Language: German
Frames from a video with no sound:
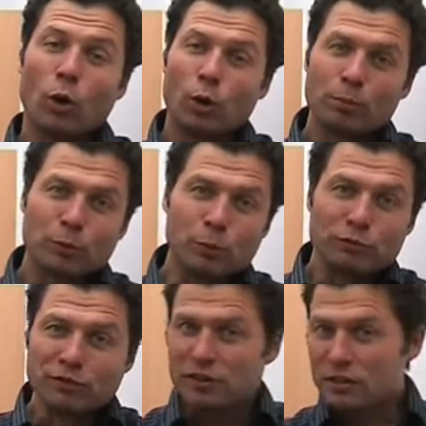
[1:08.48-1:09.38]
Ob Ruf
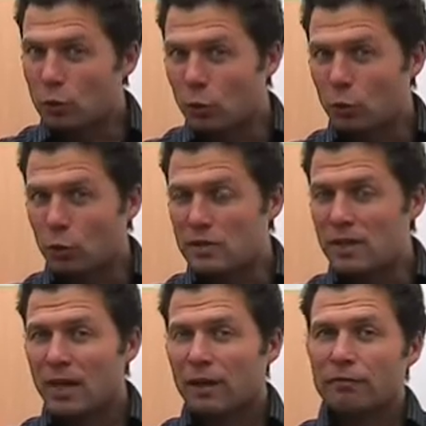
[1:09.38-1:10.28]
des Kuckucks,
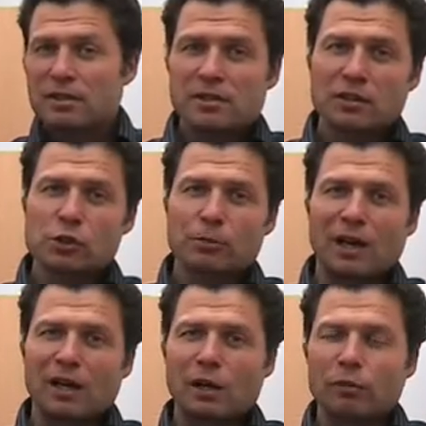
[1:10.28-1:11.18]
witzige
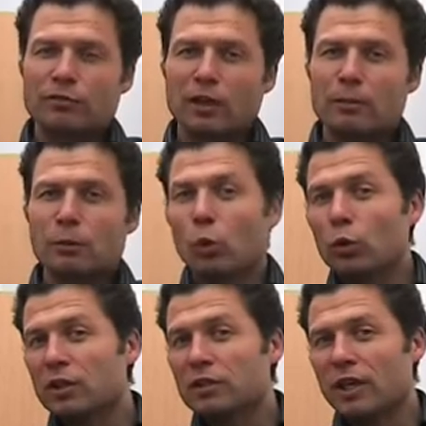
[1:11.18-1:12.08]
Sprachaufnahme
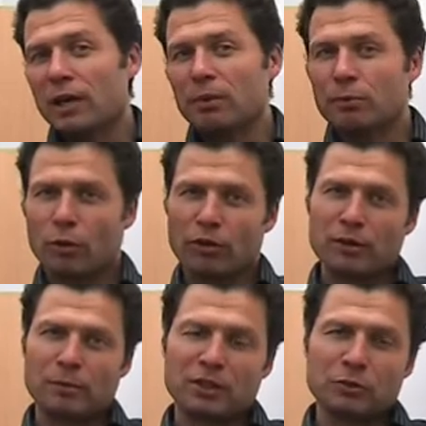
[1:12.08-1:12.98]
oder die Happy Birthday
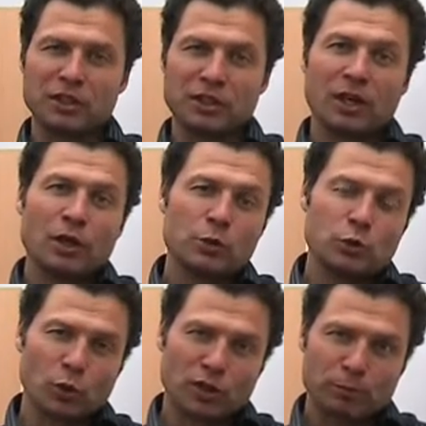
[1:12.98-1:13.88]
Melodie
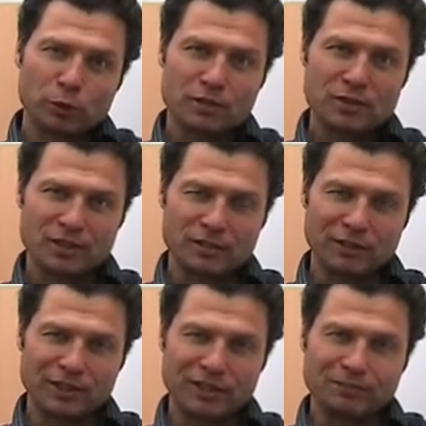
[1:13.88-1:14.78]
zur
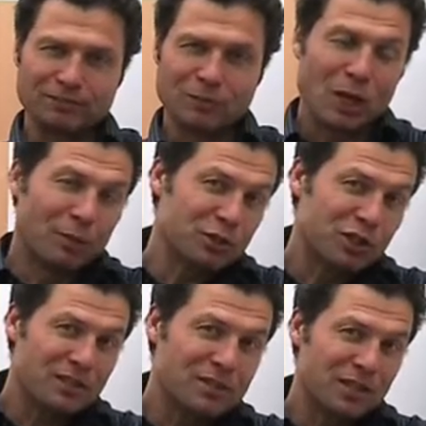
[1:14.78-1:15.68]
Geburtstagsfeier.
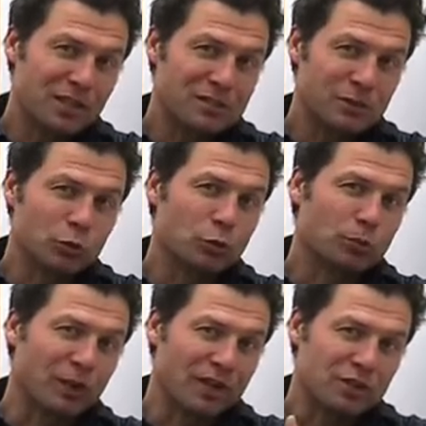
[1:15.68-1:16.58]
Bestellen Sie jetzt und
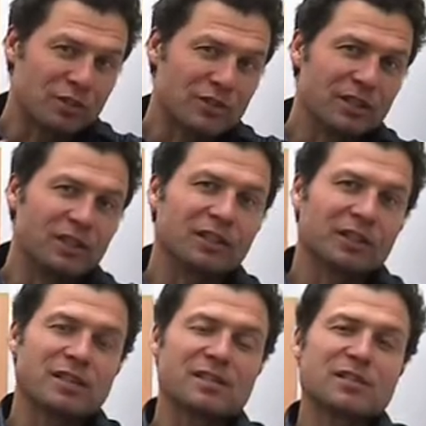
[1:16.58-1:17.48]
überraschen Sie Ihre
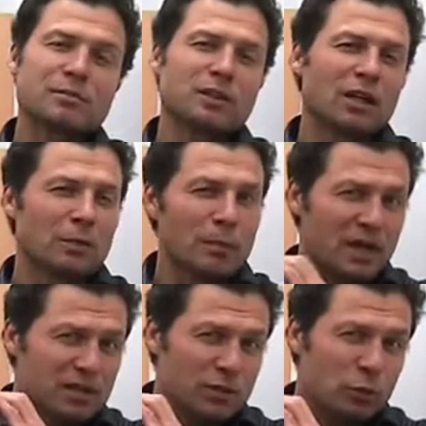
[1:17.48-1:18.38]
Gäste mit einem
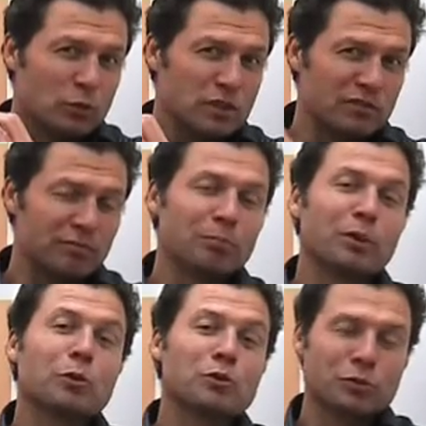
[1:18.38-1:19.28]
exklusiven
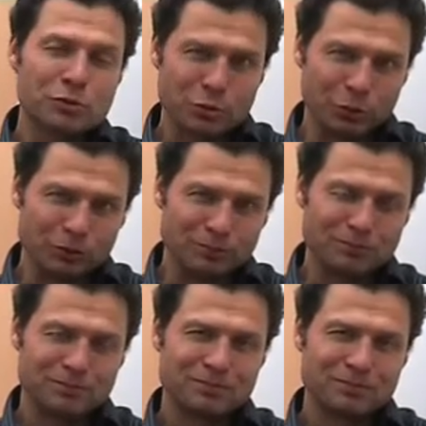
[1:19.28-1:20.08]
Begrüßungston.